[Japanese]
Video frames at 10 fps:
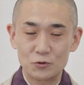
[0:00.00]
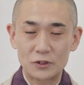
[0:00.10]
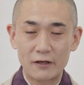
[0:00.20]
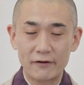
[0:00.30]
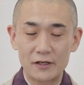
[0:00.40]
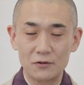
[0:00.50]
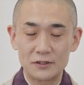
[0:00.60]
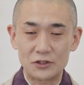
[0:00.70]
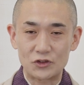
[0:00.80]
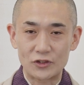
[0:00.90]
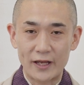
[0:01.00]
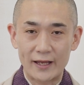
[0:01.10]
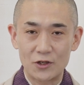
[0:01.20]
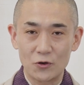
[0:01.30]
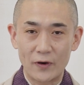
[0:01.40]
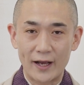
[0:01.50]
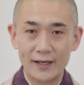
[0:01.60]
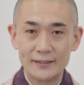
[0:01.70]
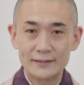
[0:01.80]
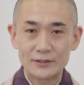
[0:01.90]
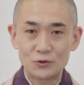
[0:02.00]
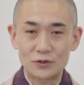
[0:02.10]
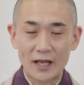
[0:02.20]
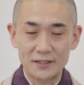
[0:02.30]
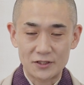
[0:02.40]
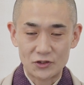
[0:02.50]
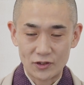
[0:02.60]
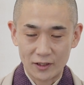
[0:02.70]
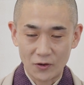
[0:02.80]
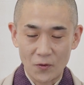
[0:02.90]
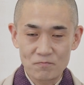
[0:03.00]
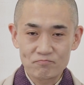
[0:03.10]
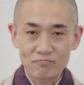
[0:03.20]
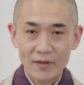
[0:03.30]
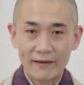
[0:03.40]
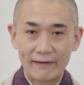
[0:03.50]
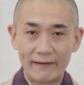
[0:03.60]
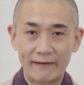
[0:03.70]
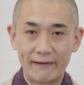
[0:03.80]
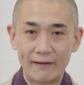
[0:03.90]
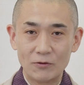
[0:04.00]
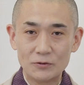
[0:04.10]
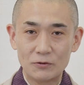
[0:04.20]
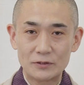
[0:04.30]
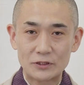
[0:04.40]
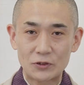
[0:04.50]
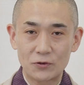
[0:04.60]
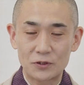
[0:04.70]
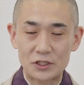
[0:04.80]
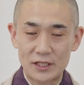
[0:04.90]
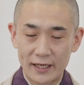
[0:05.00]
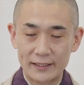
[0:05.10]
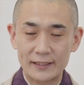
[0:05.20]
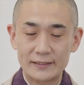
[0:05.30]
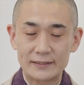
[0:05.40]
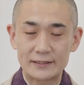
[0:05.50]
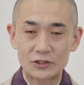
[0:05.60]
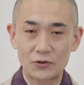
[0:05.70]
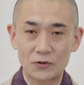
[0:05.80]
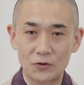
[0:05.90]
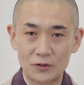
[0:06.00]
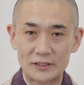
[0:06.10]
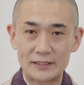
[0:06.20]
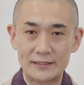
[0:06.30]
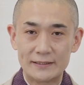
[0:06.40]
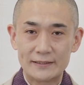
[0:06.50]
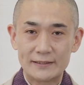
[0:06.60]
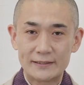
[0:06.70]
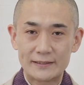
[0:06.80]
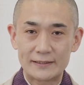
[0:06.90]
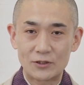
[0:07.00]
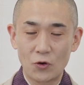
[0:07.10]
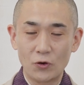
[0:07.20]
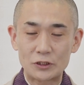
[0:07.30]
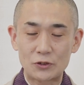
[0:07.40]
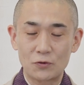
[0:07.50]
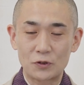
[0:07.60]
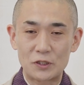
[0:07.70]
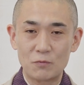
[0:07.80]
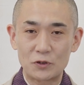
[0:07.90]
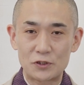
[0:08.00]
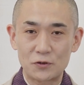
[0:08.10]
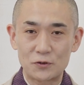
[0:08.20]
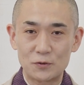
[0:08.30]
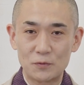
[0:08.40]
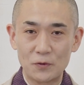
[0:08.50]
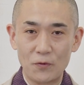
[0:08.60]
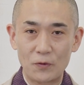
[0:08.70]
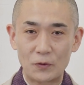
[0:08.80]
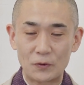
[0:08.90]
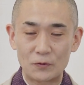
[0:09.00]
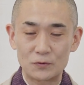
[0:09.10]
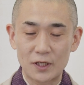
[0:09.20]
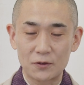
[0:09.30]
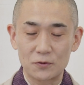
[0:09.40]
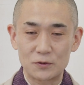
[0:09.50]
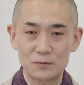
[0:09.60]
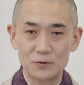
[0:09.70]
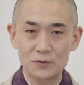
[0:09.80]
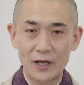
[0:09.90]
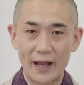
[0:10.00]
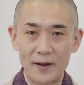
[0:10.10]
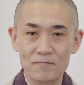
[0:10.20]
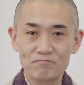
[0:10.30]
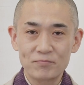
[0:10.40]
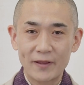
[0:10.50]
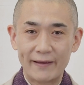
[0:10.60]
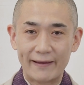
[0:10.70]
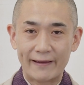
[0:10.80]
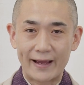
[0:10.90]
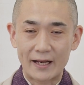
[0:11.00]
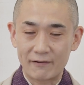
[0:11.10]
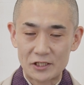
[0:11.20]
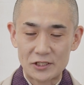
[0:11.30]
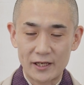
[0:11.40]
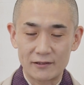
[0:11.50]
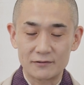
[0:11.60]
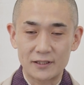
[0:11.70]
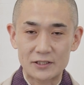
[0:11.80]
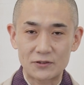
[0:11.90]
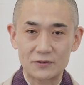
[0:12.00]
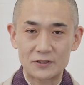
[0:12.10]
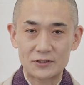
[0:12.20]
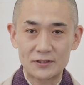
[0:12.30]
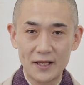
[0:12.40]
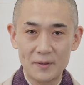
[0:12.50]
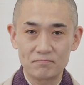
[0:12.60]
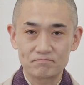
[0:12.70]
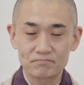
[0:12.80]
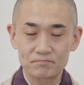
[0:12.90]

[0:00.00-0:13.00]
歌は世につれ世は歌につれと、本当にその時代その時の人の気持ちというものをこの歌というものが、表しているんだそうですね。